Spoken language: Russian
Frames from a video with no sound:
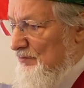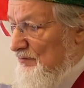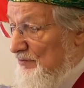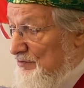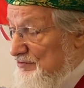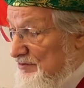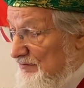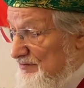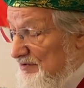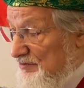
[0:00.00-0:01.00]
в
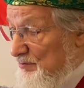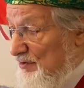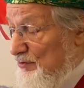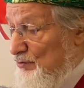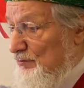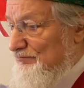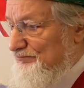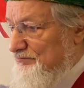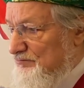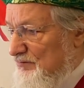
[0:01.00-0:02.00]
2020 году
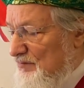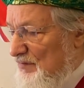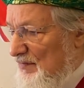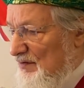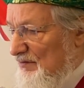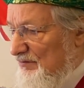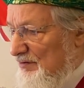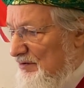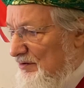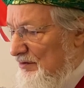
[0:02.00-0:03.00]
в
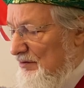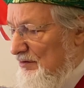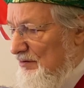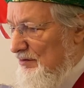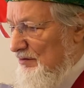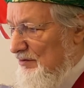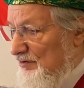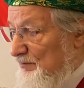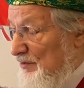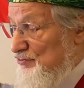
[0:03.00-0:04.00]
связи
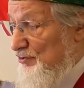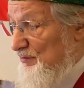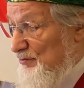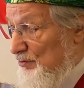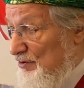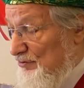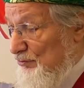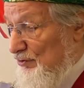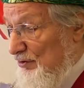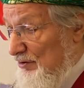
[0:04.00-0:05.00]
с большой бедой,
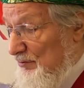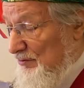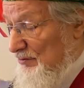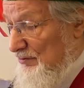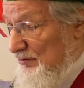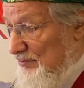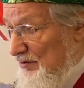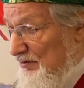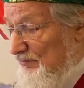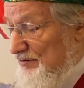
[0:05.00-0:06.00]
которая
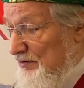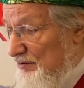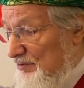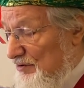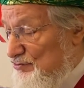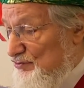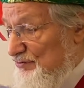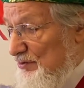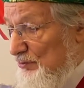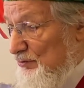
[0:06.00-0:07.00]
охватила и нашу
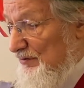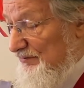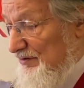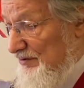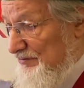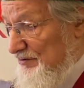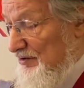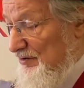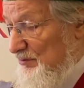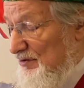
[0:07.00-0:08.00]
страну, и все
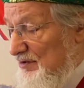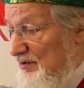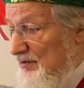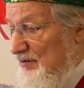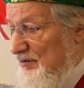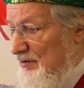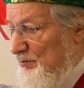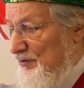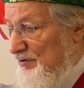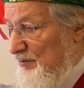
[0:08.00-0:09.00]
страны мира,
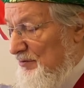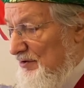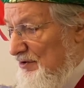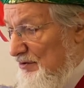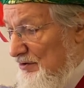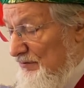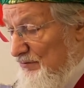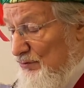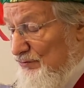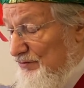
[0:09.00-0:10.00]
пандемией
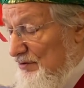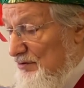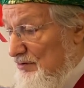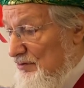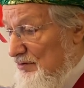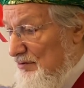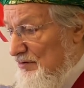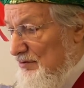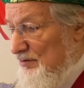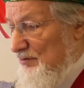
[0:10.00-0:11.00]
коронавируса –
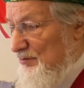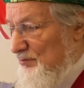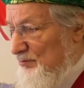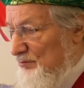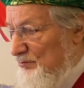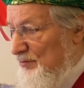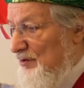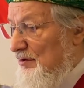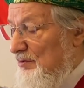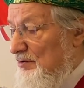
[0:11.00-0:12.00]

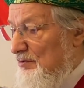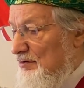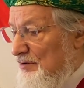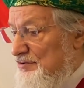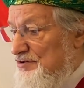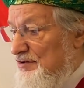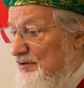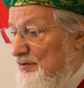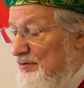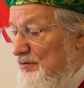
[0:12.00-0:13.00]
мы начали